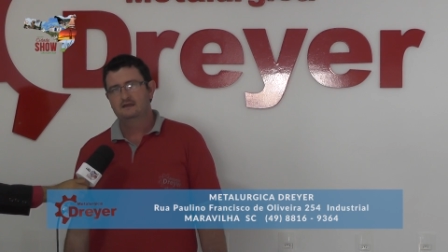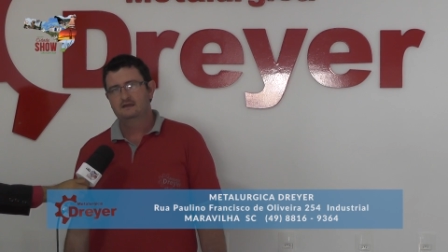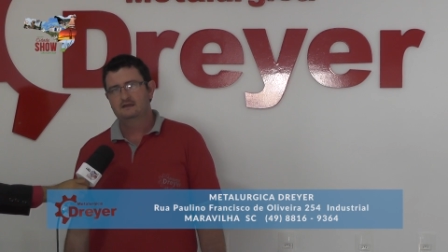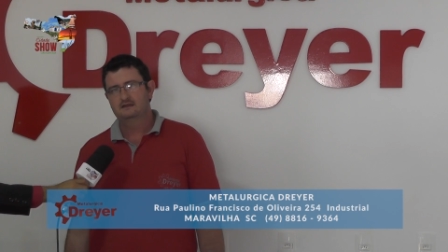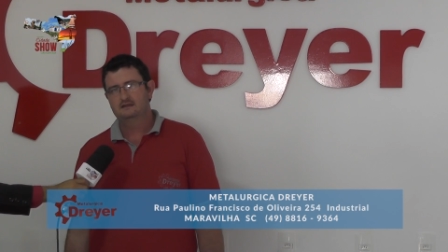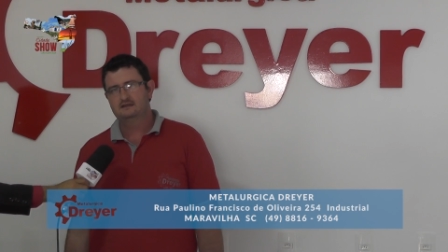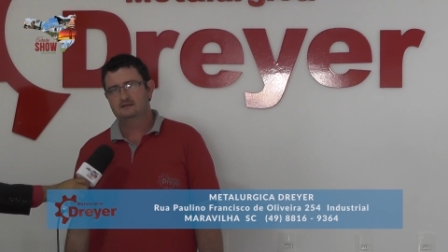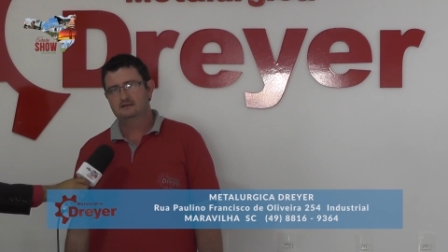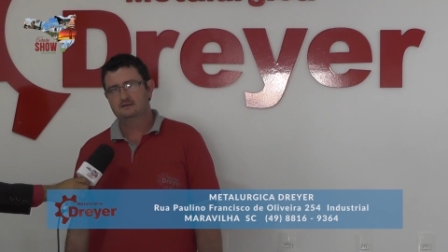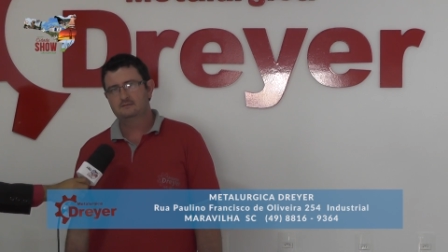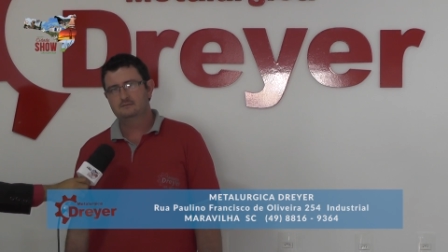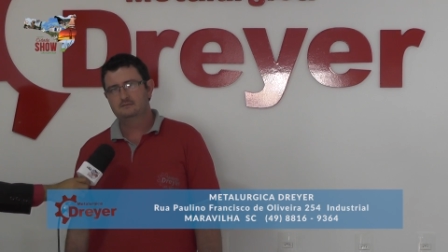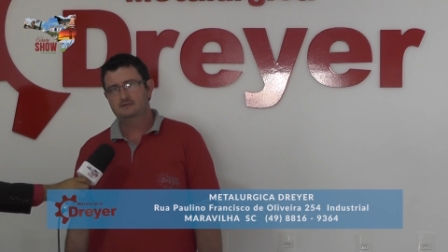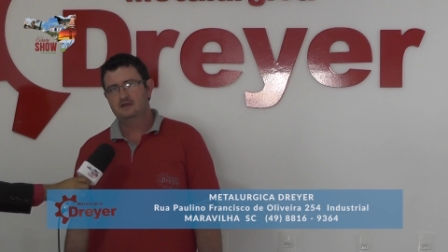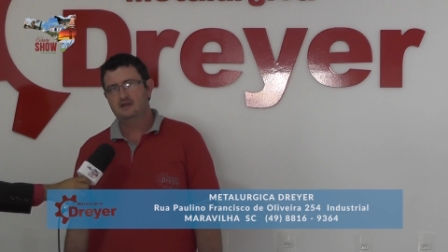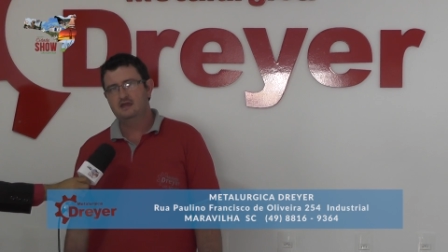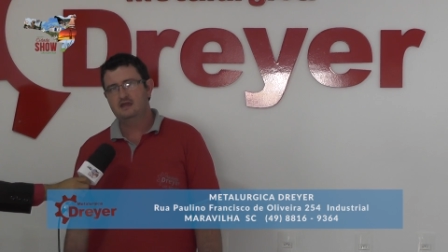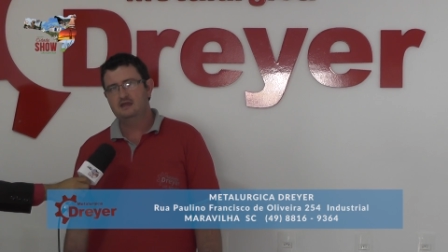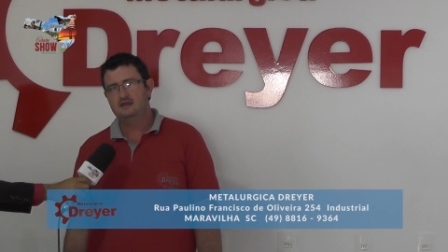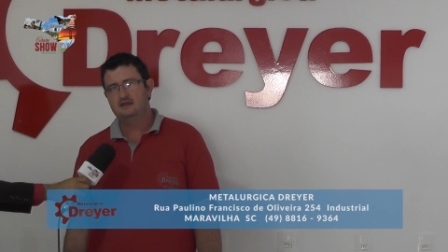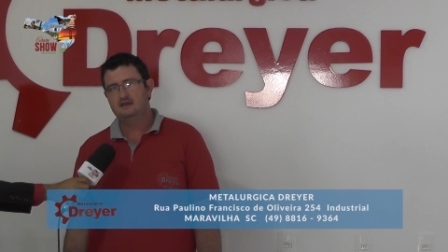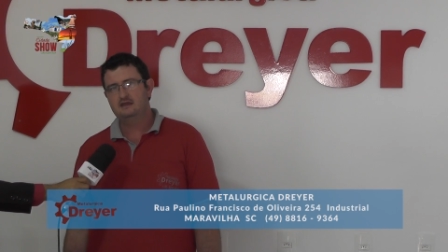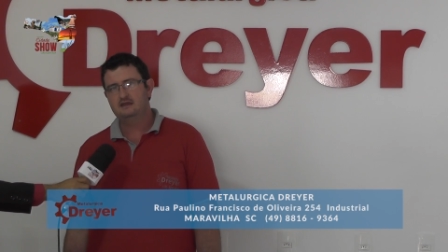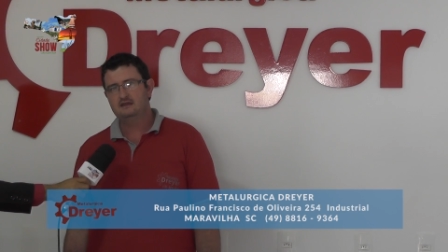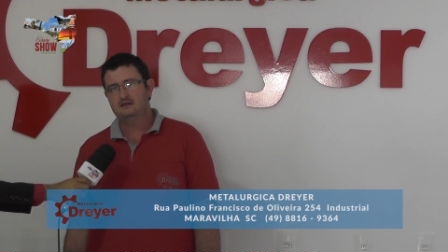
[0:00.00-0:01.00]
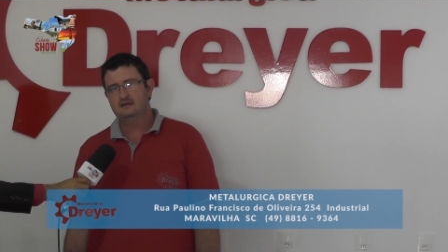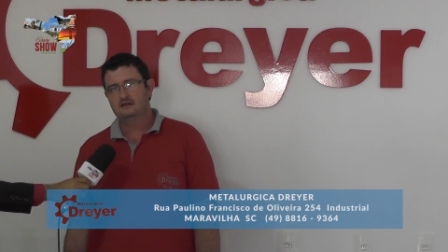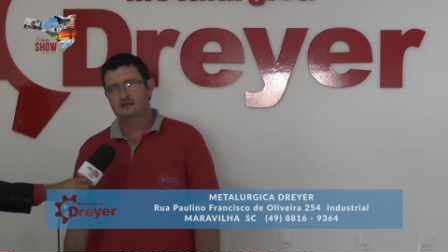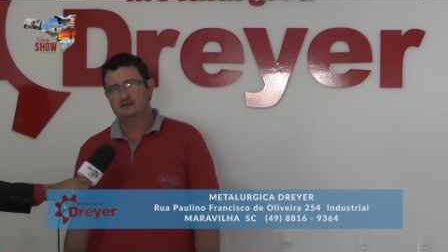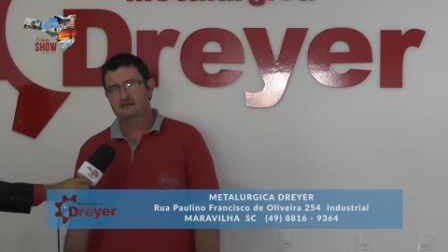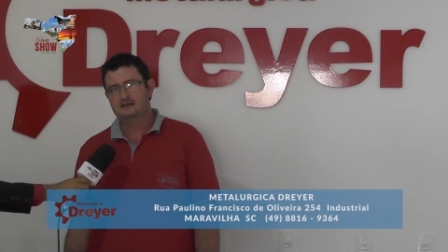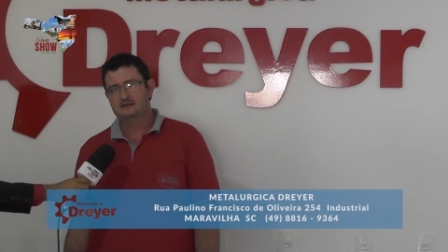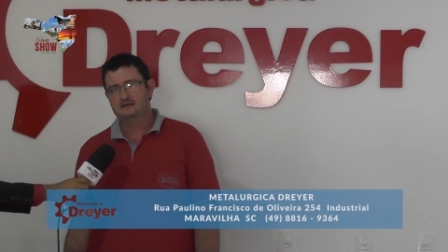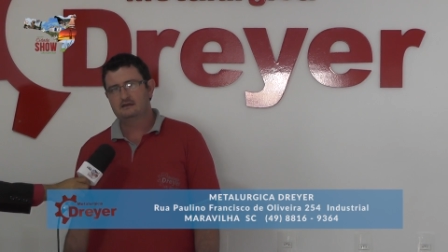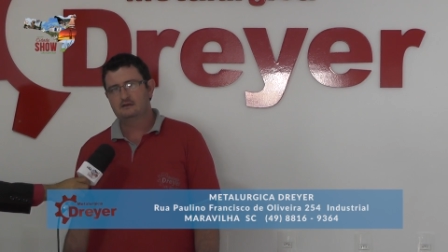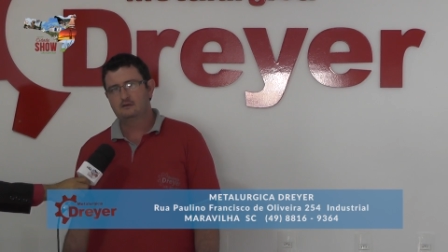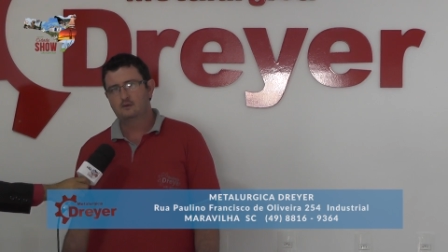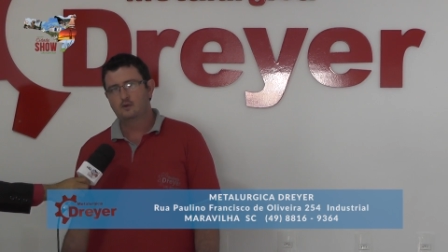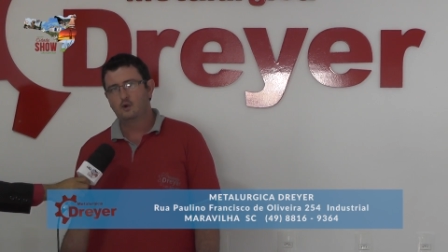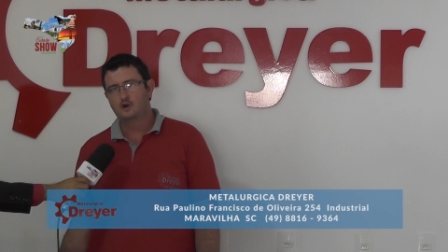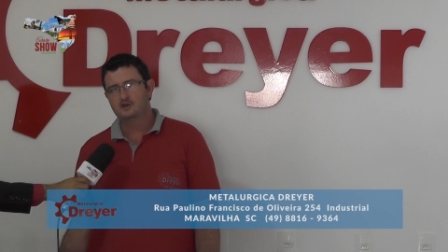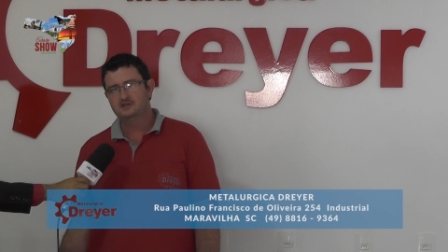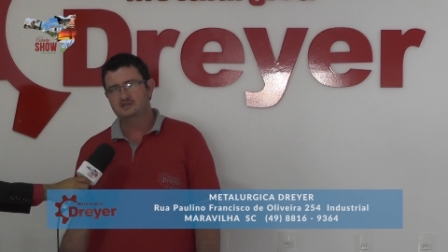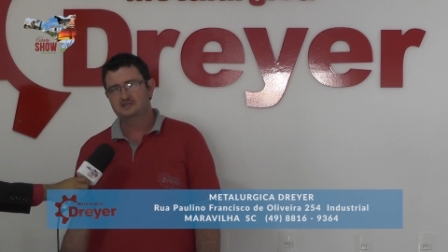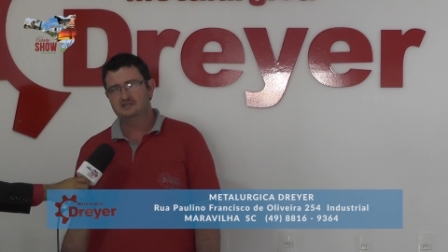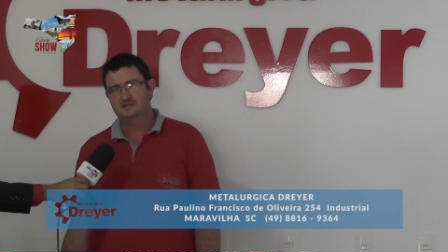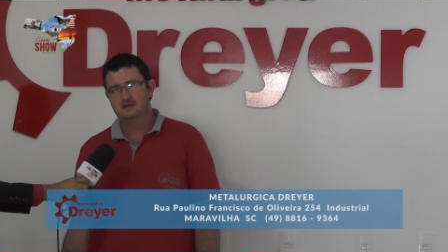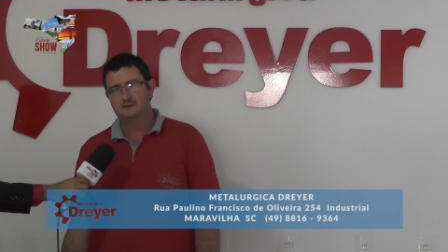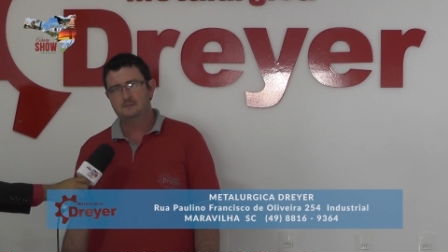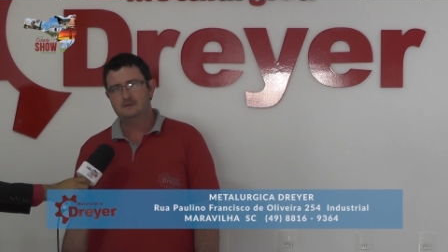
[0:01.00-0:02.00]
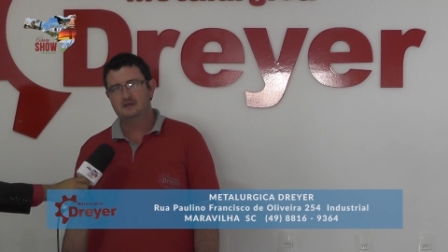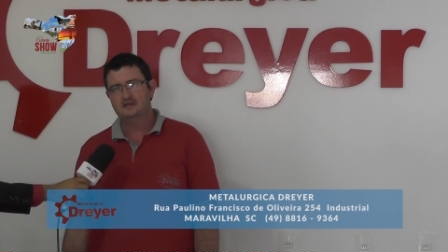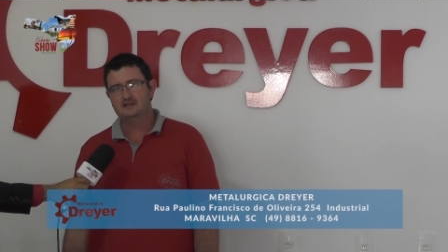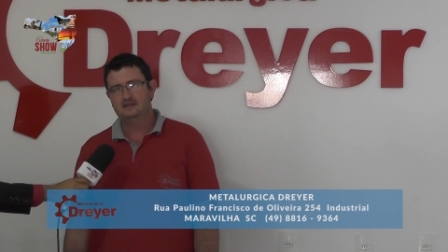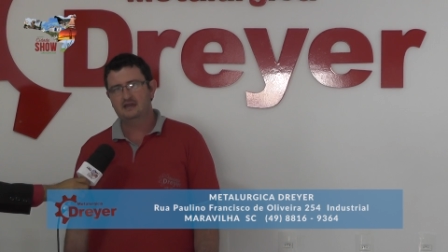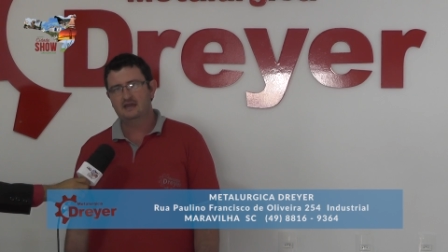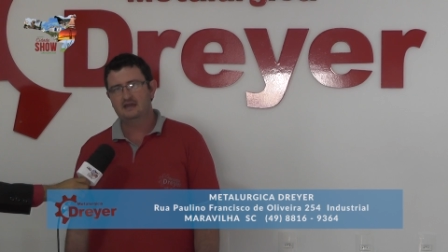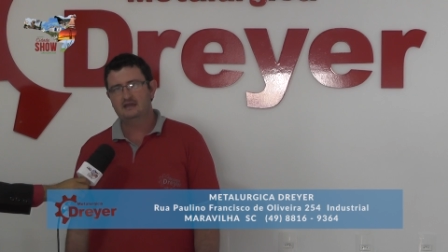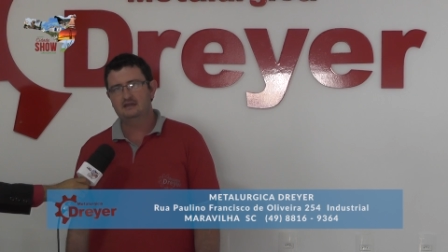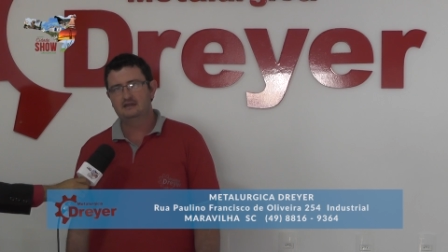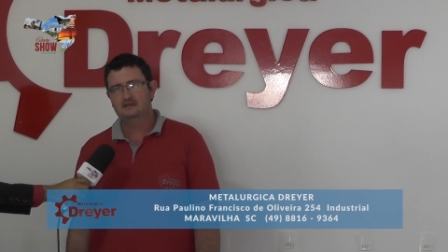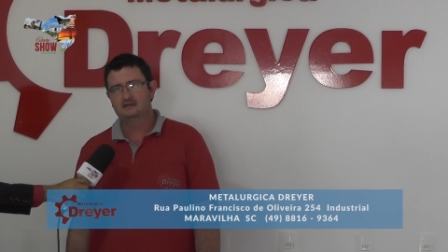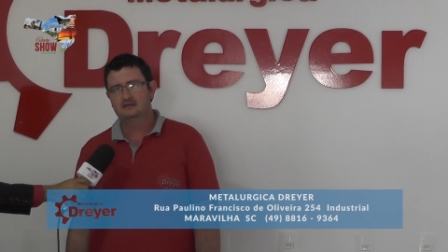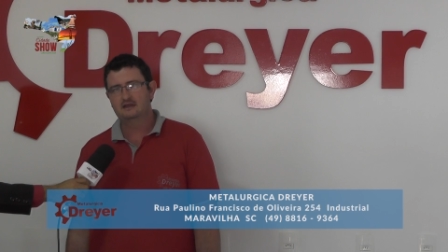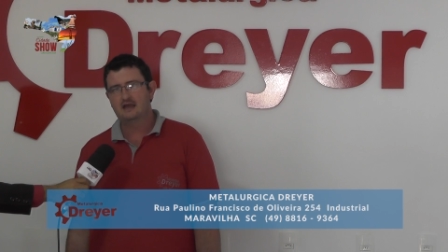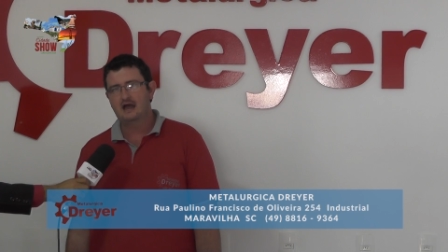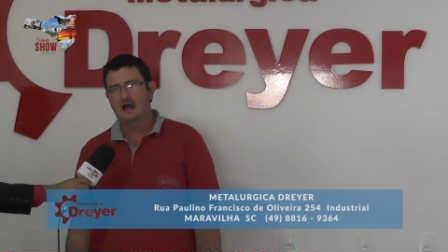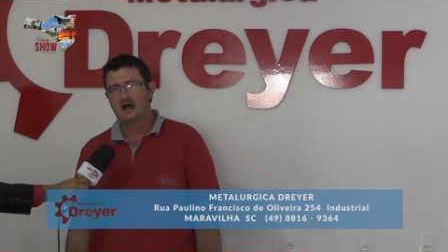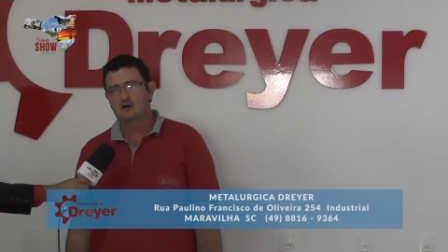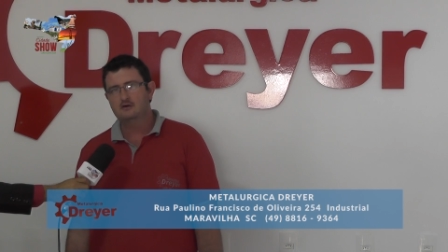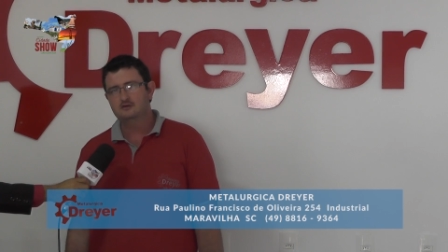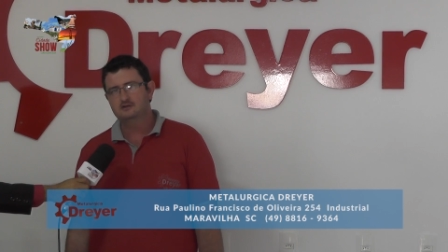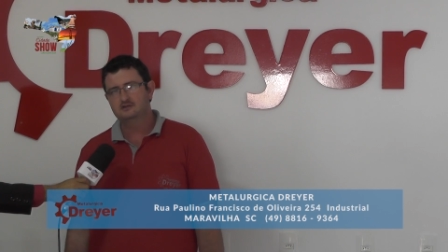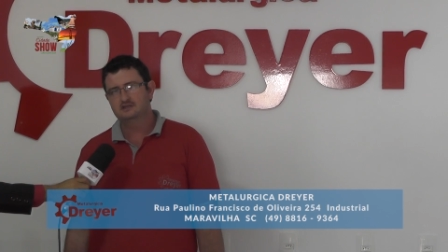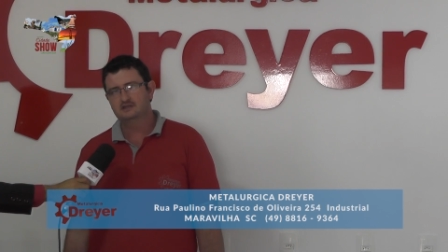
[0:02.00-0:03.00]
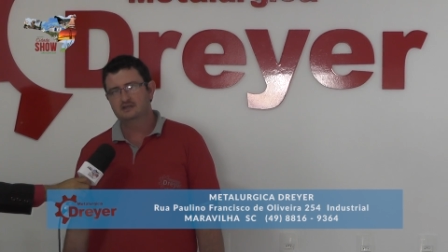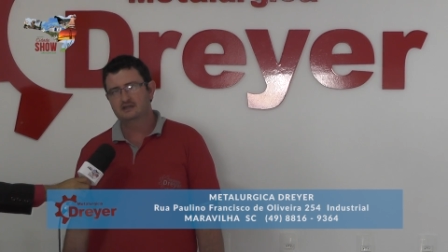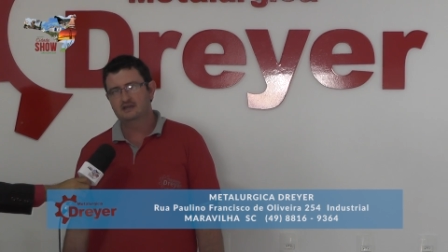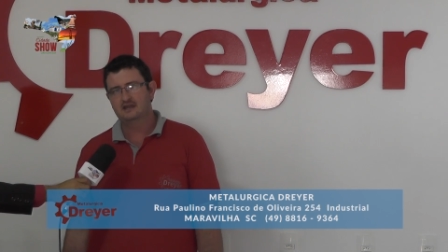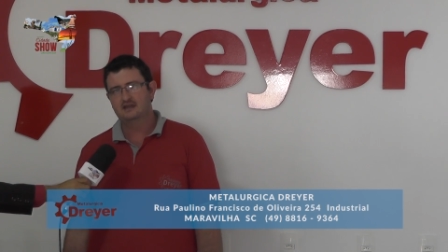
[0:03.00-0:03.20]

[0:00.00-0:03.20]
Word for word: E também, hoje também está em auge,